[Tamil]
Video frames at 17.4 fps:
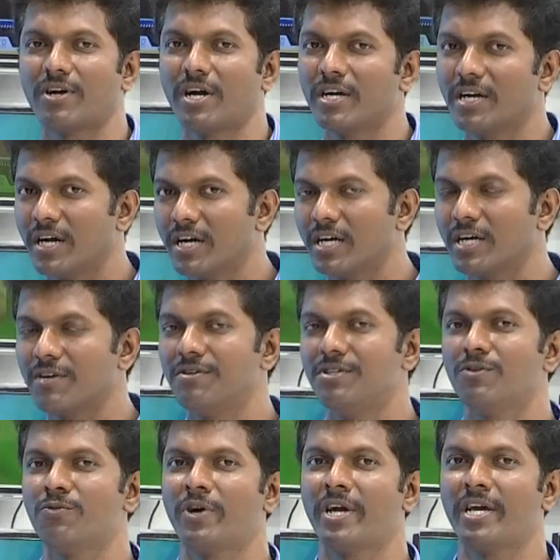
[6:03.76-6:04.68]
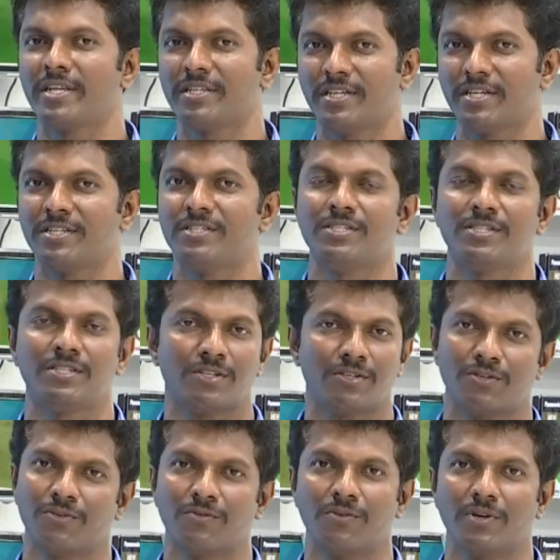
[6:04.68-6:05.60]
இருக்கும் அங்கே அங்கே வந்து ஒயர் தெரிஞ்சிட்டு
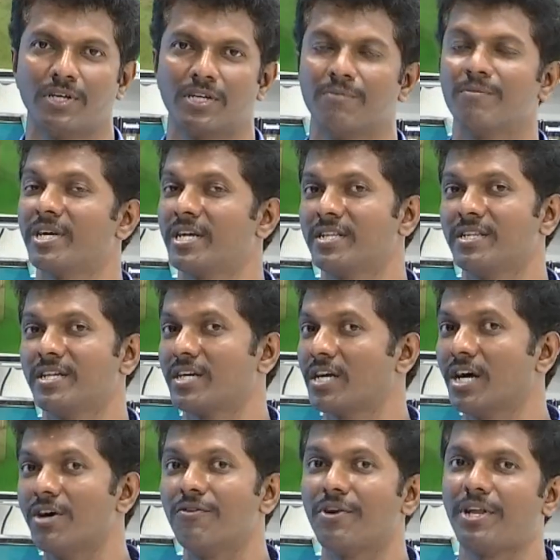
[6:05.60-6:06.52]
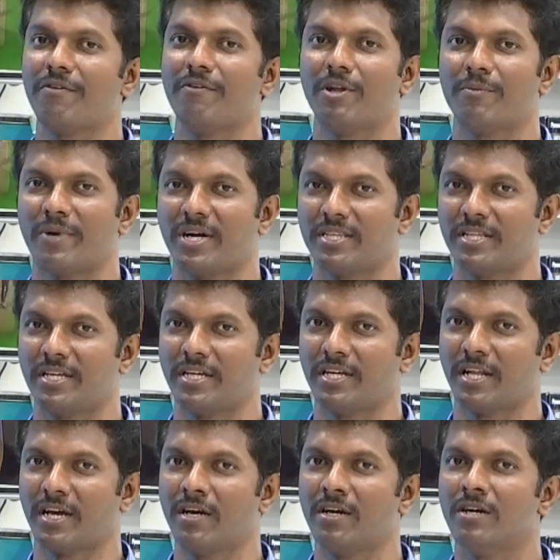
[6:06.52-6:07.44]
இருக்கும் உங்களுக்கு பட் இந்த கர்வ் டிவியில்
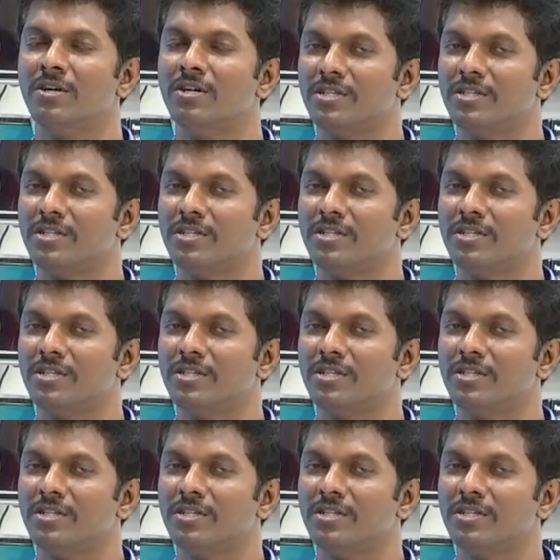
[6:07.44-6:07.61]
பார்த்தீங்கன்னா